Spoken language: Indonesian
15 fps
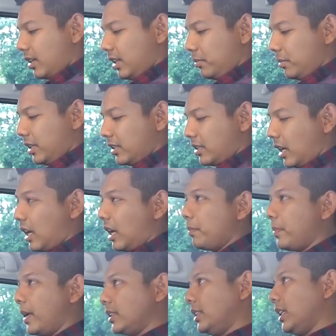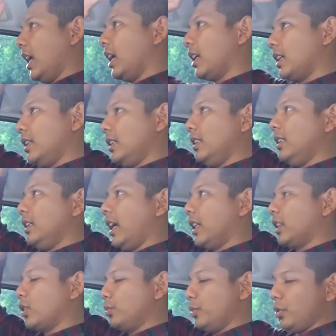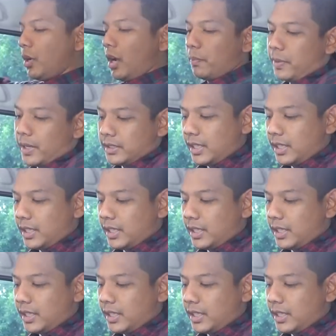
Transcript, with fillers: ini menyisakan 4 jari headroom juga 4